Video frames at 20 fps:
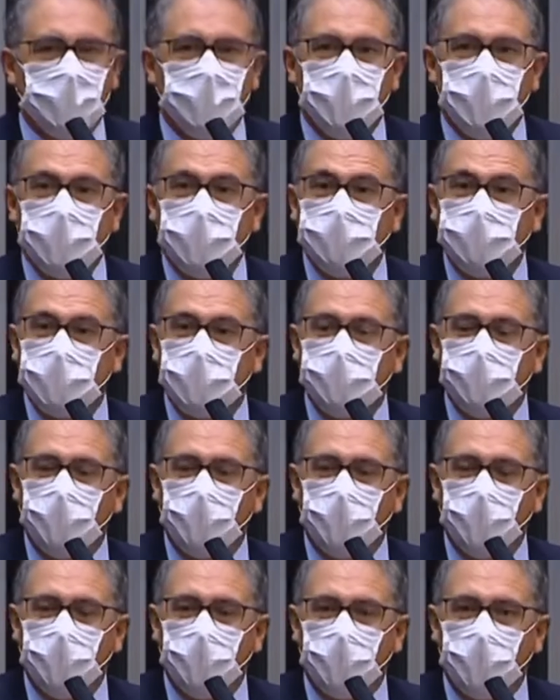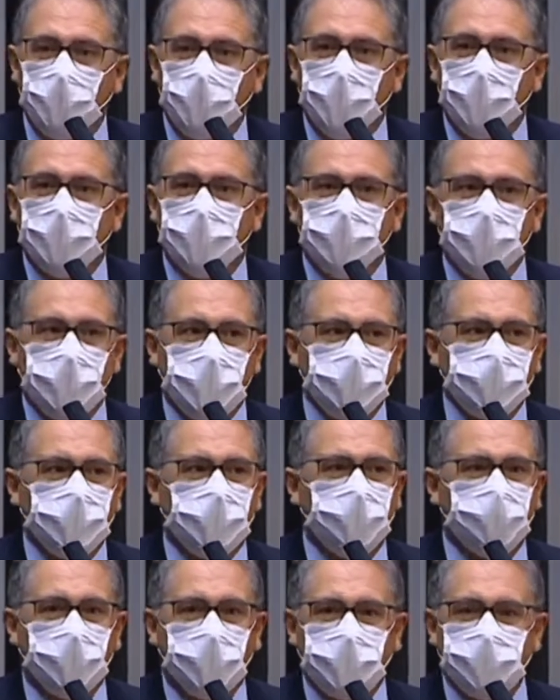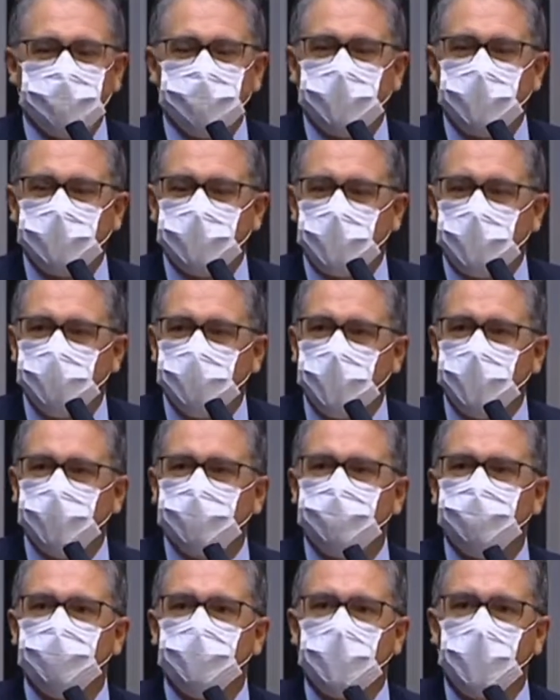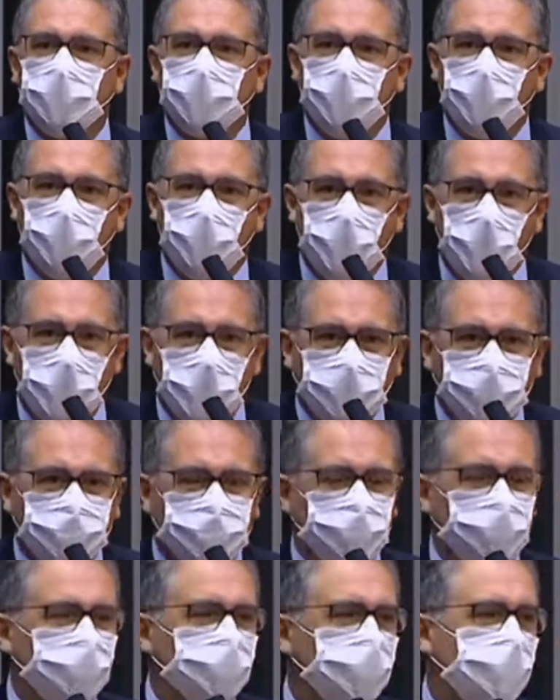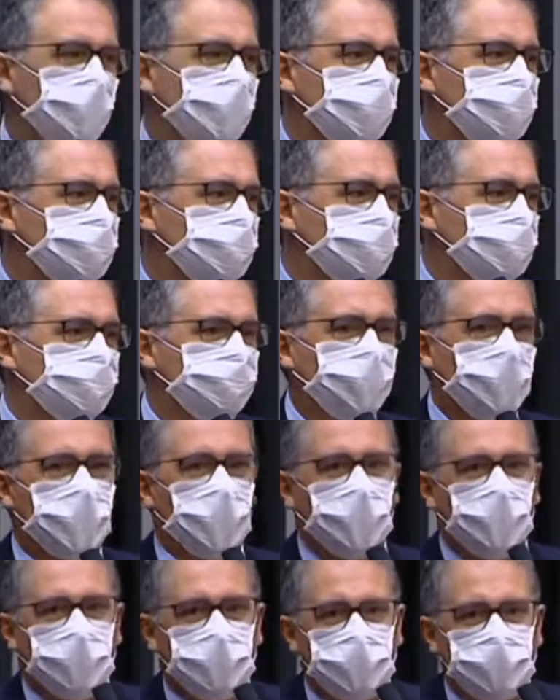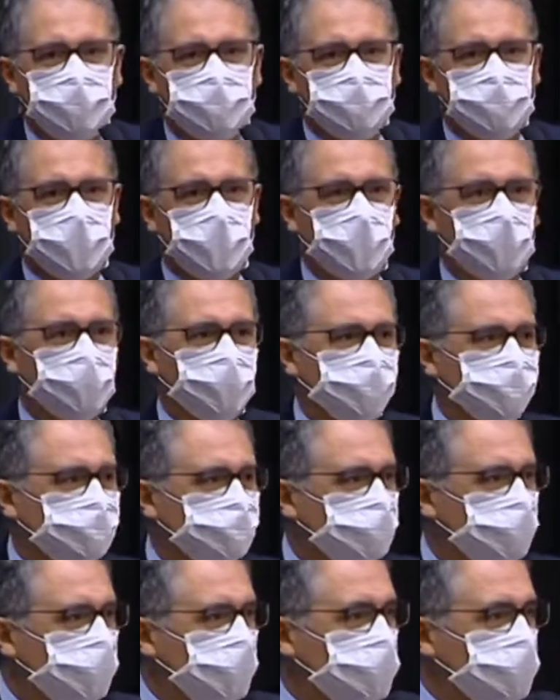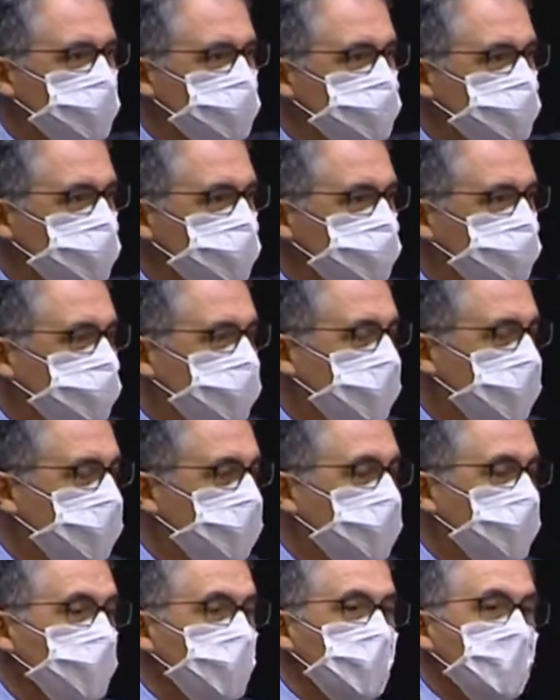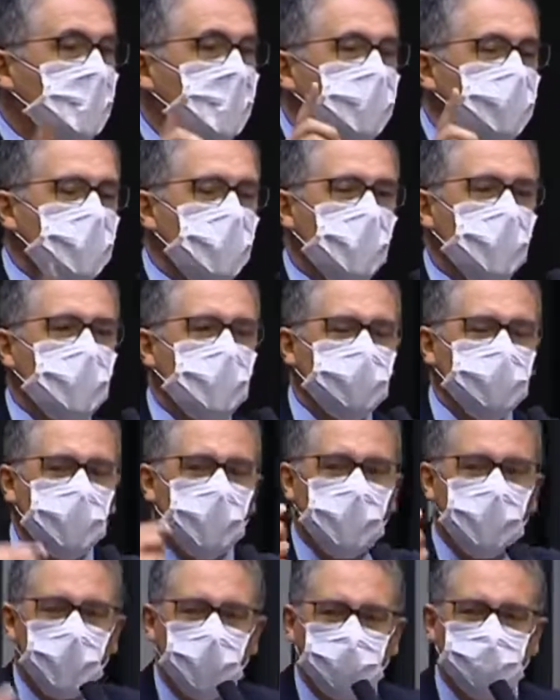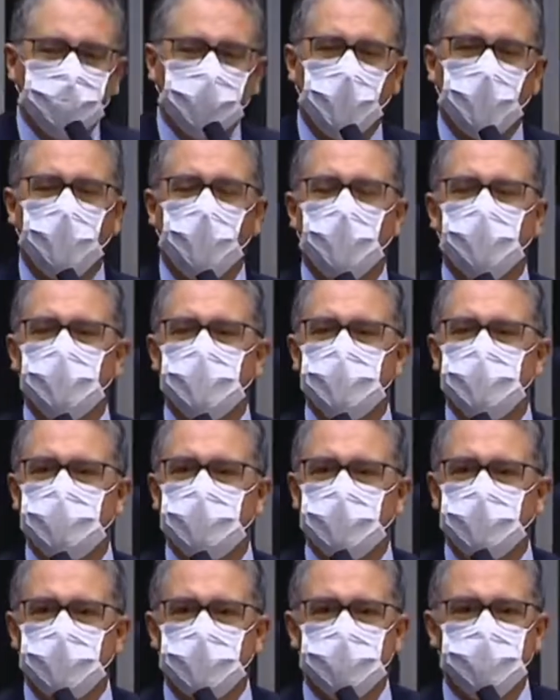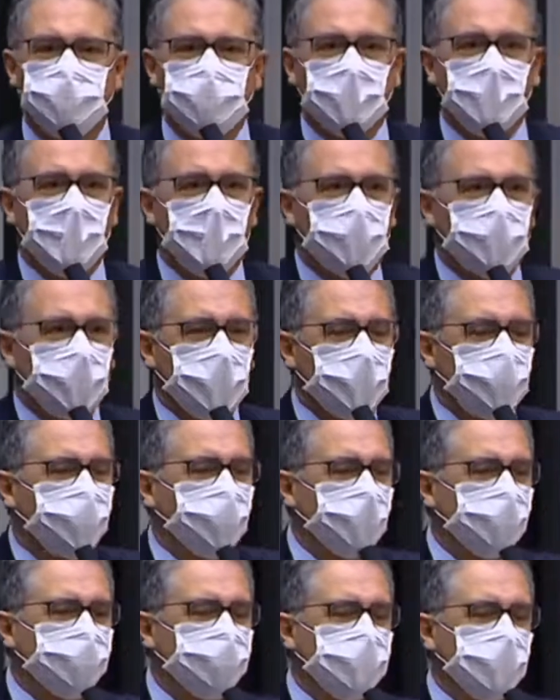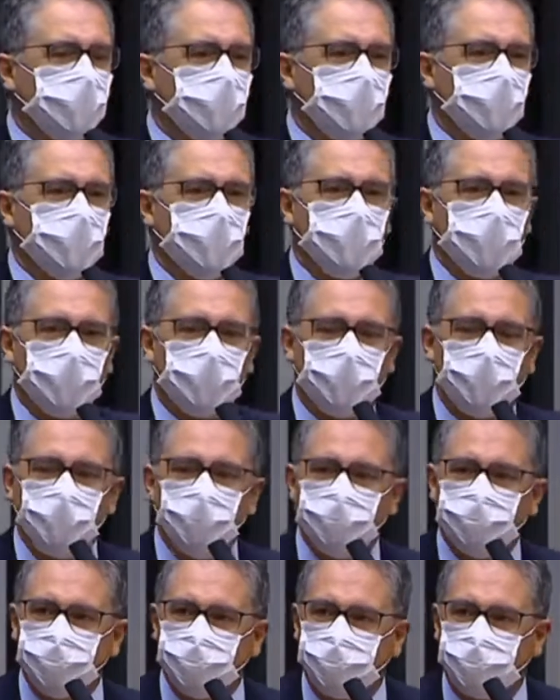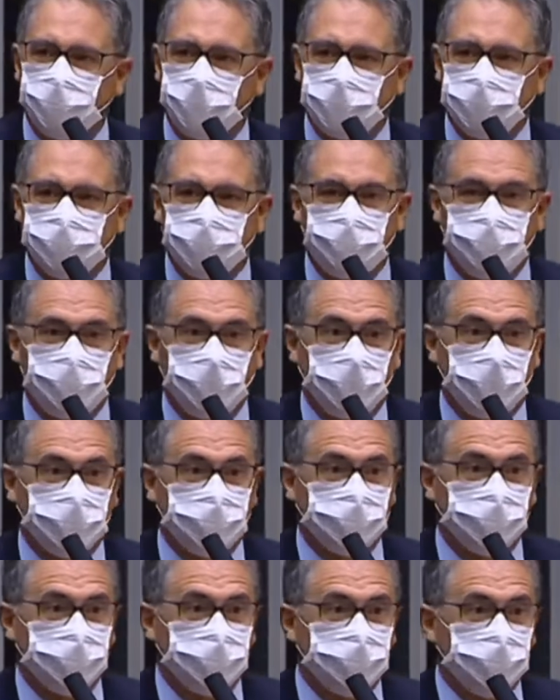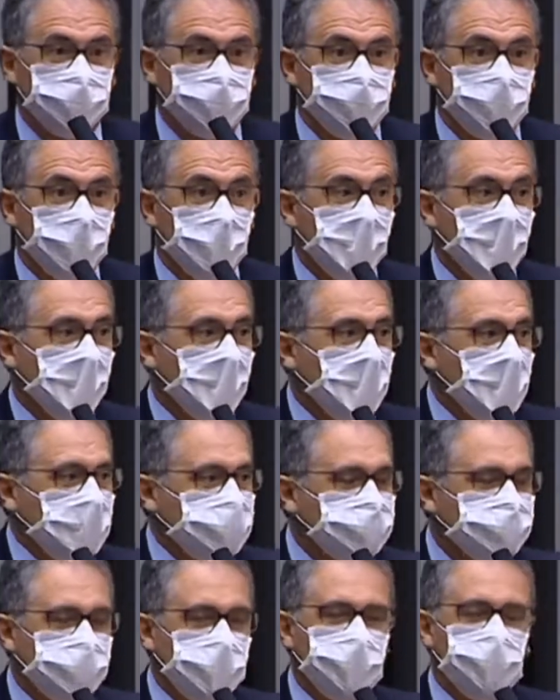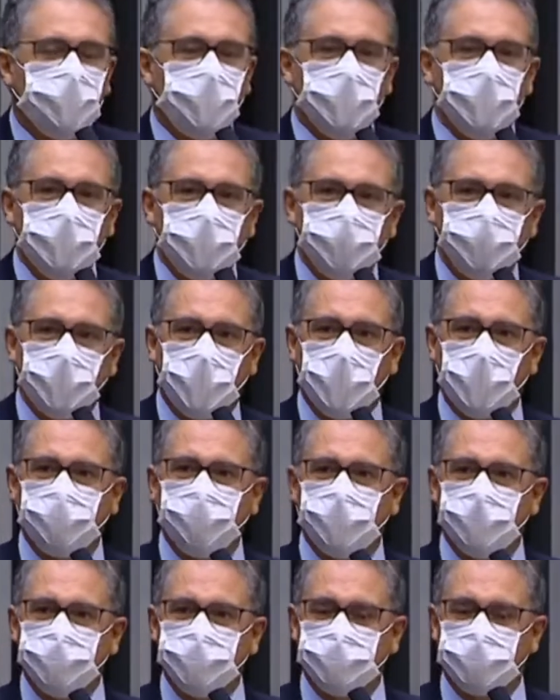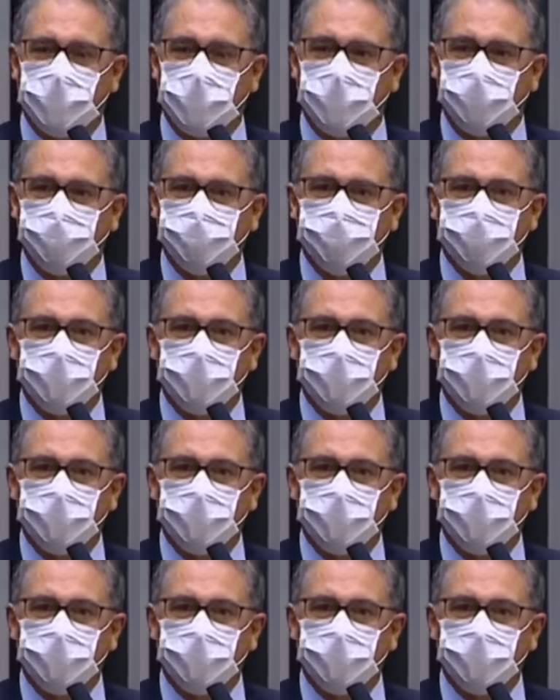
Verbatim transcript: E demorou nada mais, nada menos do que quatro meses para reiniciar o auxílio emergencial e ainda não tomou medidas para voltar recursos para as empresas. A CPI vai avançar.